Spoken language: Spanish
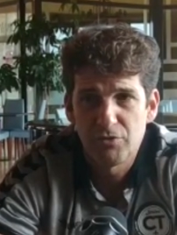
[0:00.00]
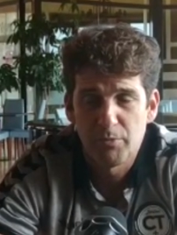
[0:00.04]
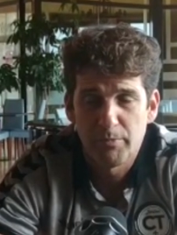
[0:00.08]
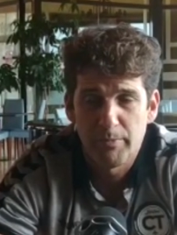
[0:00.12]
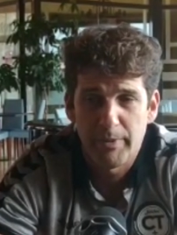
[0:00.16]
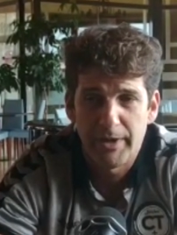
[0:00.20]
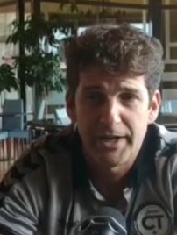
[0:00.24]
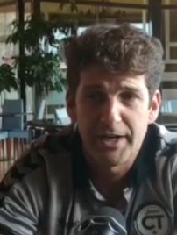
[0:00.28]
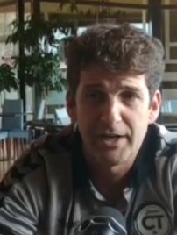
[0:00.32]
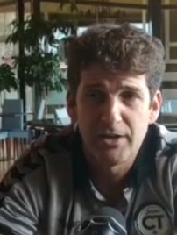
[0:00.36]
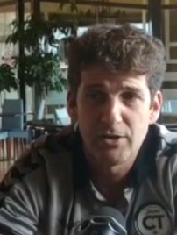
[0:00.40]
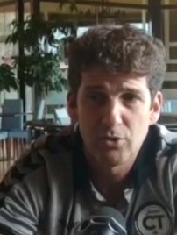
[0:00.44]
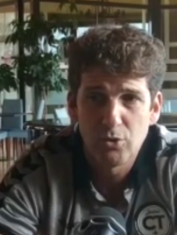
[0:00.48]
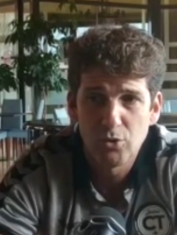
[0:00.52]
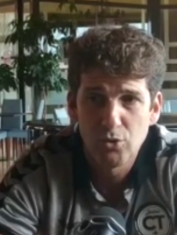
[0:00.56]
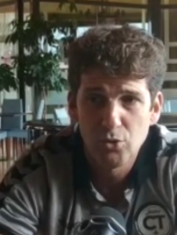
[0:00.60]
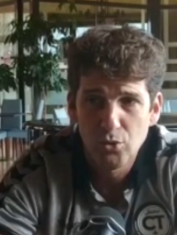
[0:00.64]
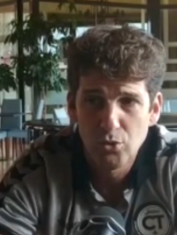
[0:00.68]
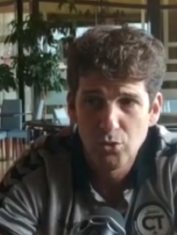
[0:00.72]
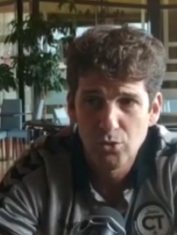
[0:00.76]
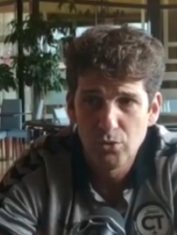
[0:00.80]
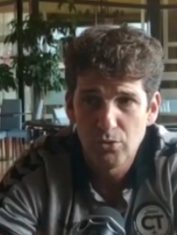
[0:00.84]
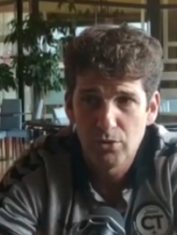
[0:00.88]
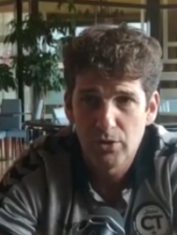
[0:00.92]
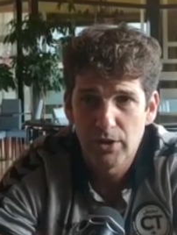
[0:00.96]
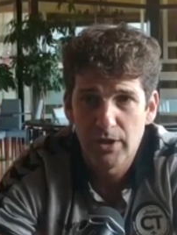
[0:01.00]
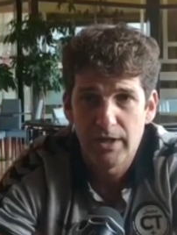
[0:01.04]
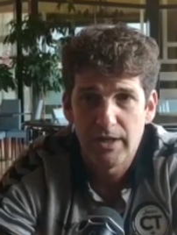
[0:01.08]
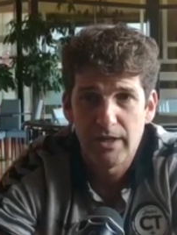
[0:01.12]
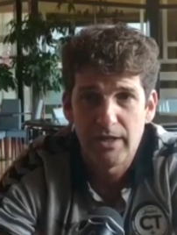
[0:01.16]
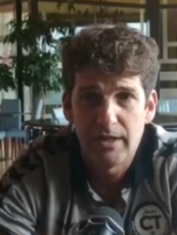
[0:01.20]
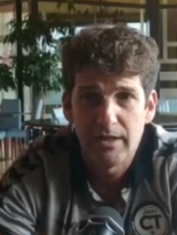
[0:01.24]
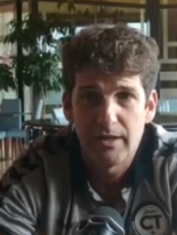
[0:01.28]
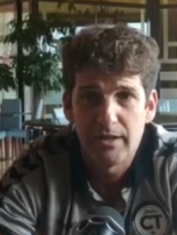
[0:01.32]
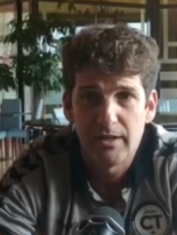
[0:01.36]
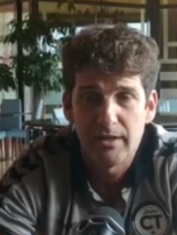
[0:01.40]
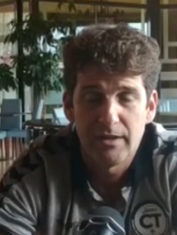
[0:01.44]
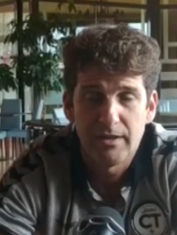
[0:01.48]
para el club
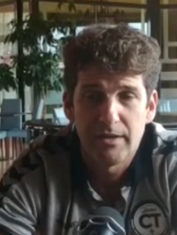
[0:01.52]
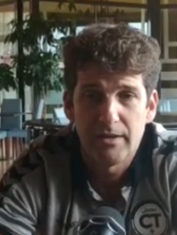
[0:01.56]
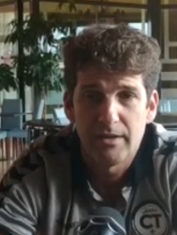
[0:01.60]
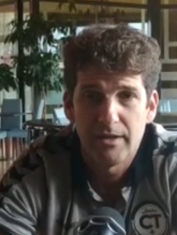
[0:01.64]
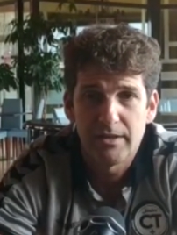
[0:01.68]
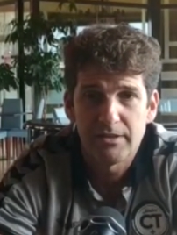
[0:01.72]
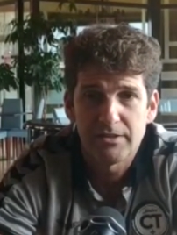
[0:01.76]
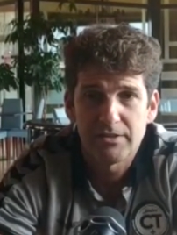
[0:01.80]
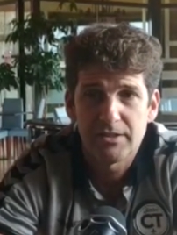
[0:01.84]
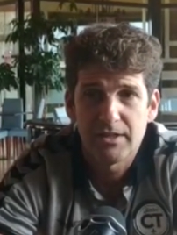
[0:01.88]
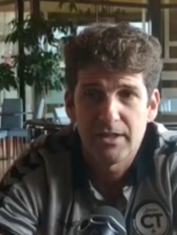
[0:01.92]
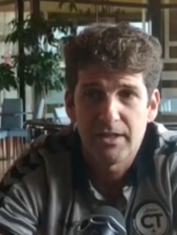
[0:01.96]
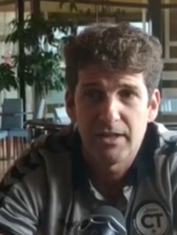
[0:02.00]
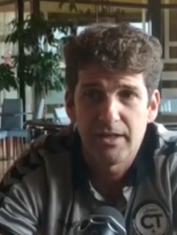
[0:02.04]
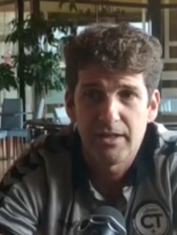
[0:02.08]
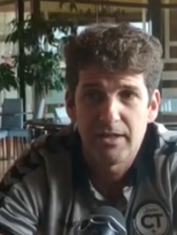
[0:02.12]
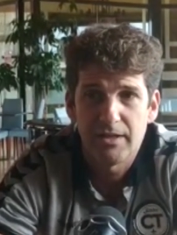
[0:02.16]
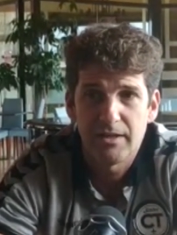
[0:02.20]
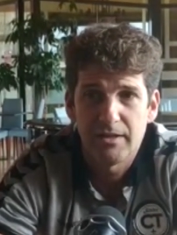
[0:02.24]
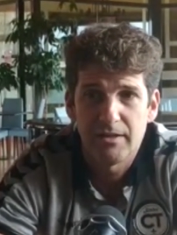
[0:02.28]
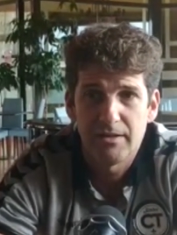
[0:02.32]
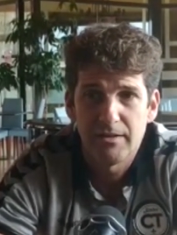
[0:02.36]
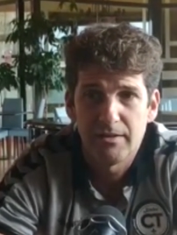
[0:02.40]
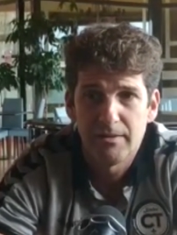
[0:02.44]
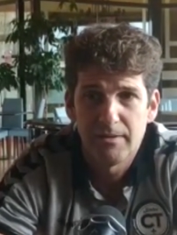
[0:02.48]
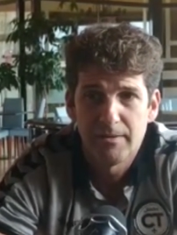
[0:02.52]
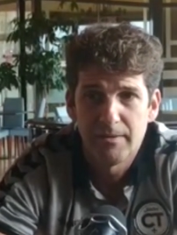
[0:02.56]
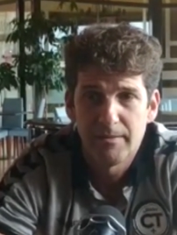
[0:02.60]
eh, es que